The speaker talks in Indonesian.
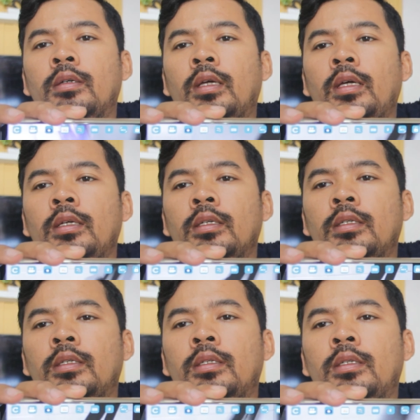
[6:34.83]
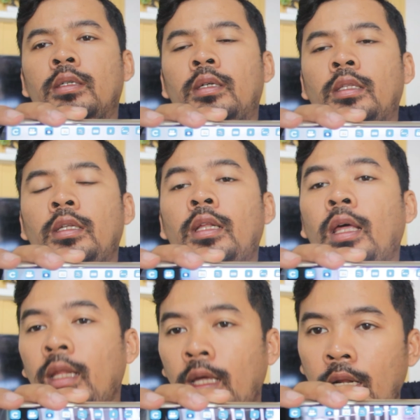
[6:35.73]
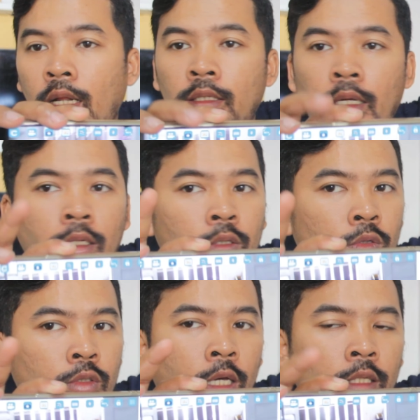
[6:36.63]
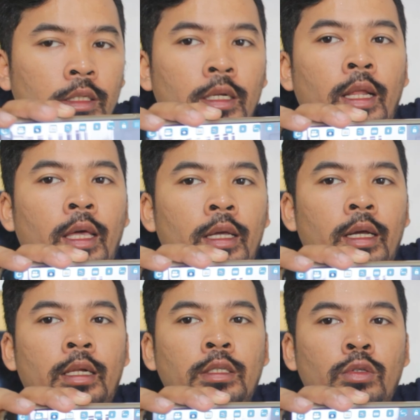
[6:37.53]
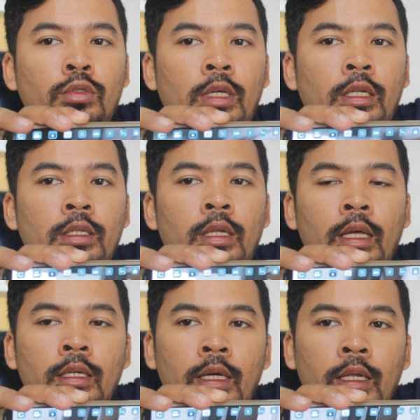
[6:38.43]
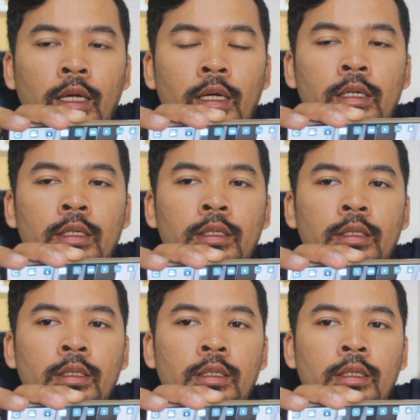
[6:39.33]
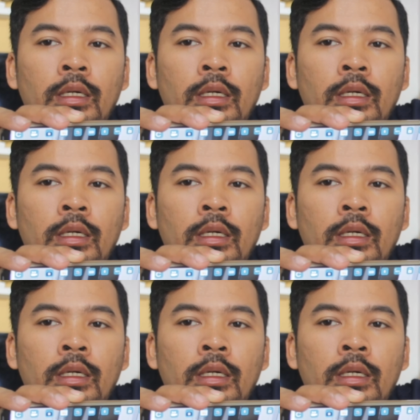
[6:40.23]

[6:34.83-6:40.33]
oke nanti di lain daerah nanti ada suatu saat ngelek ada suatu saat di lain daerah eh,